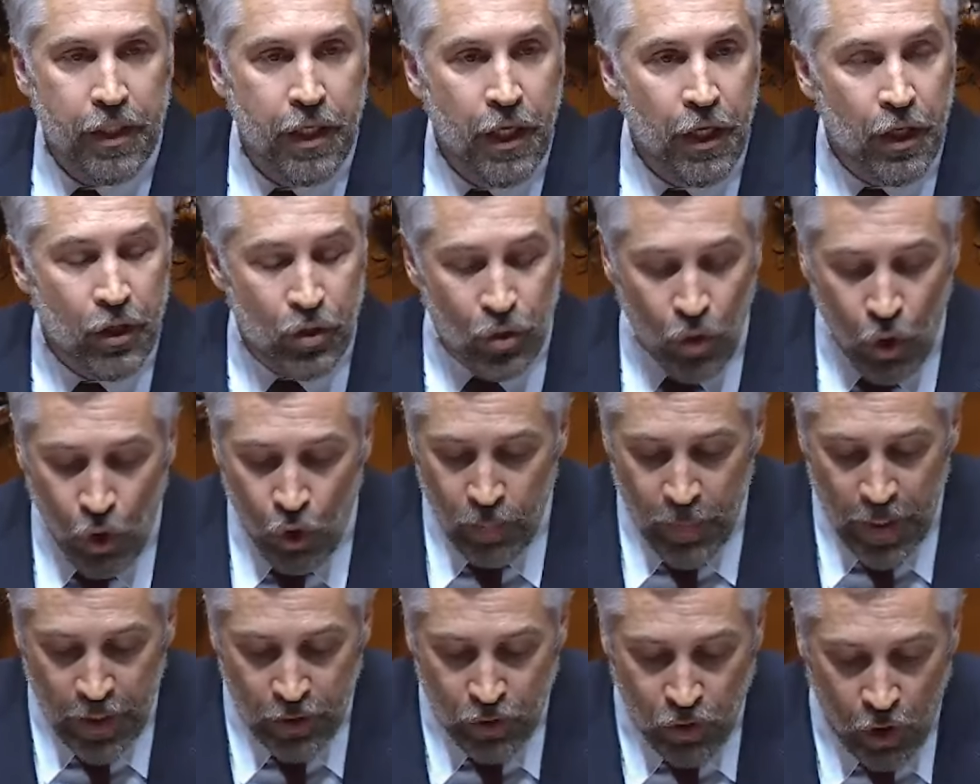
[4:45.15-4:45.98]
que
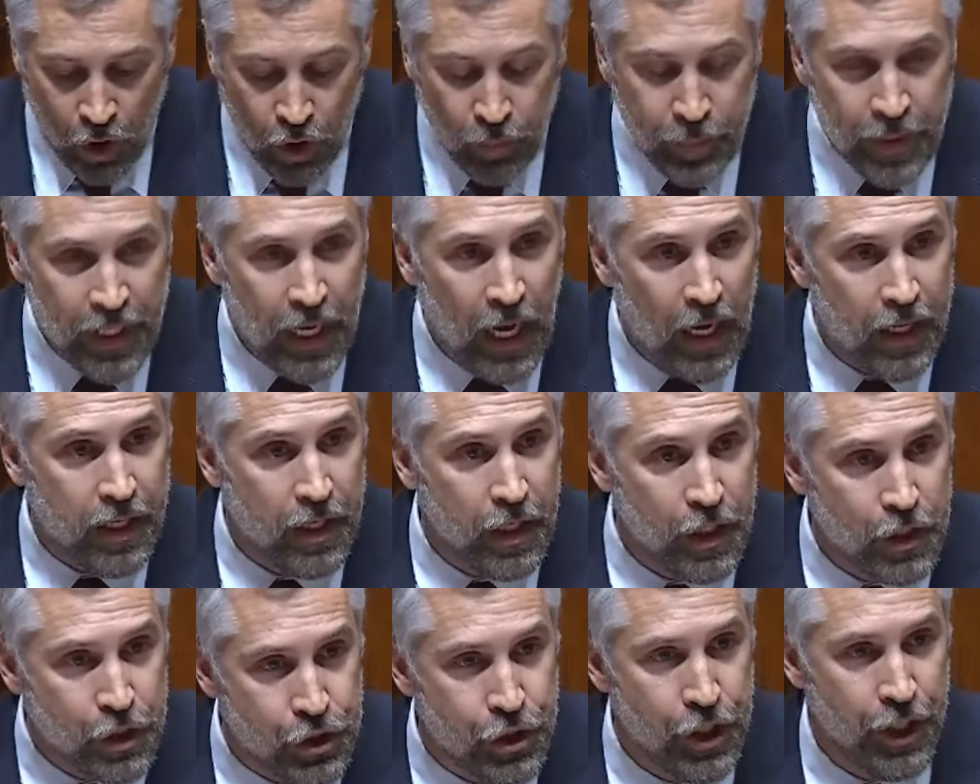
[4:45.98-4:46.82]
herdou uma economia a
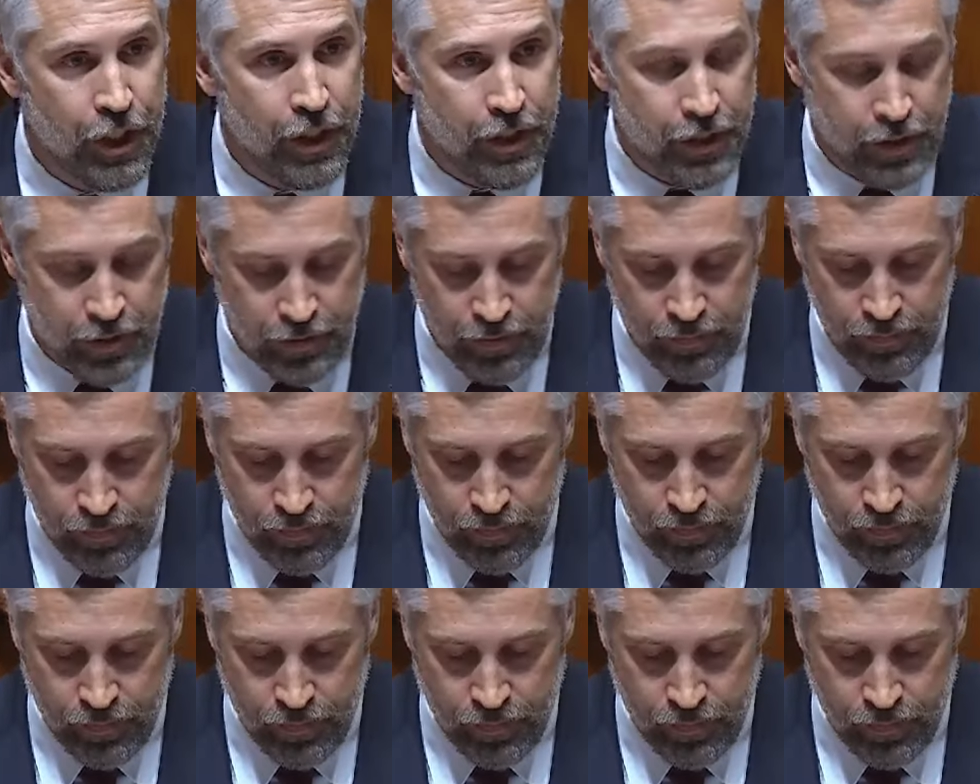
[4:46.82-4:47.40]
crescer,